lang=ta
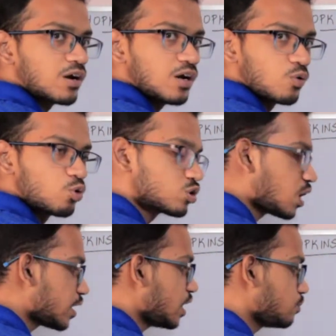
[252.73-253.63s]
பவர் நான்
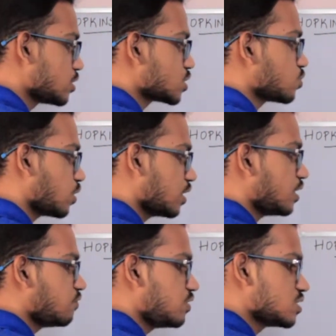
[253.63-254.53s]
கொடுத்தாலே இந்த
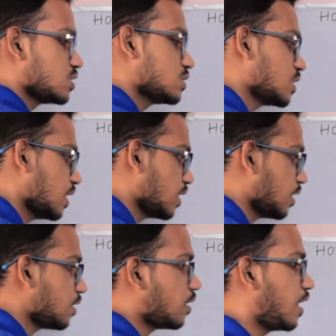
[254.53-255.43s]
மிஷினுடைய
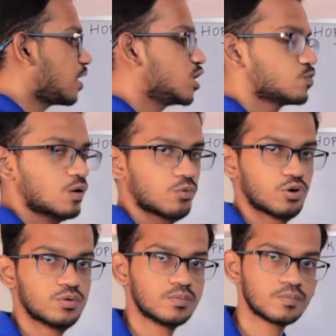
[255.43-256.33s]
எஃபிஷியன்சியை என்னால் அனலைஸ்
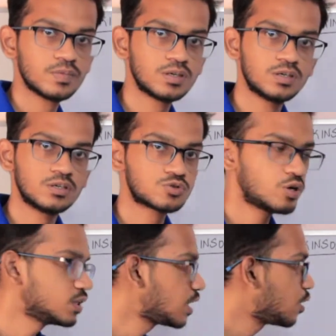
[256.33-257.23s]
பண்ண முடியும்
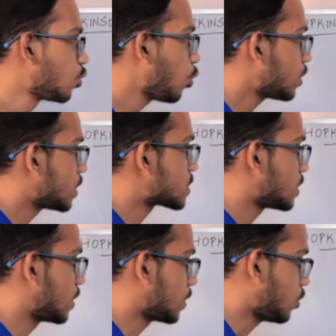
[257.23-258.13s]
ஸோ இதுதான் லோ
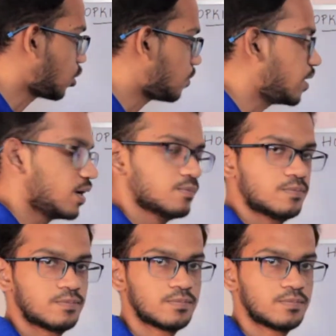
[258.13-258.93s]
டெஸ்ட்டில் இருக்க ட்ராபேக்